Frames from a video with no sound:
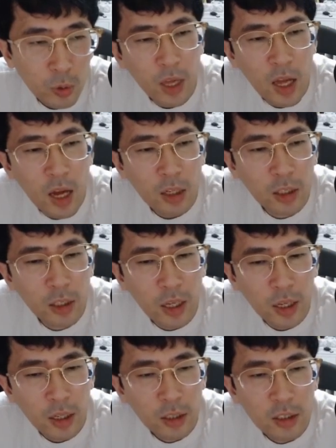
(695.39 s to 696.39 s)
아
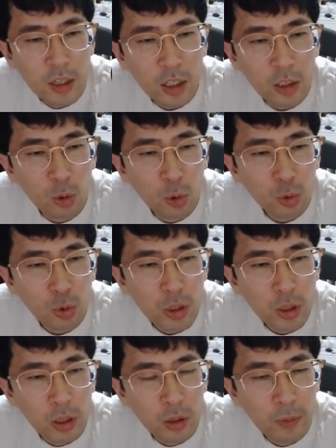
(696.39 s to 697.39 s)
그렇네 여기 들어올수
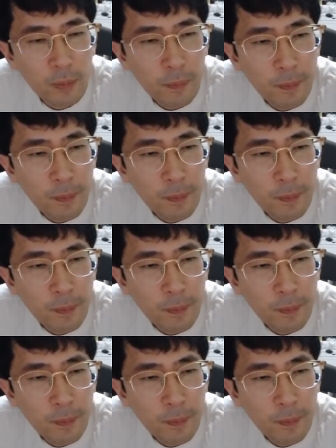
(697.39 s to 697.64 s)
있네요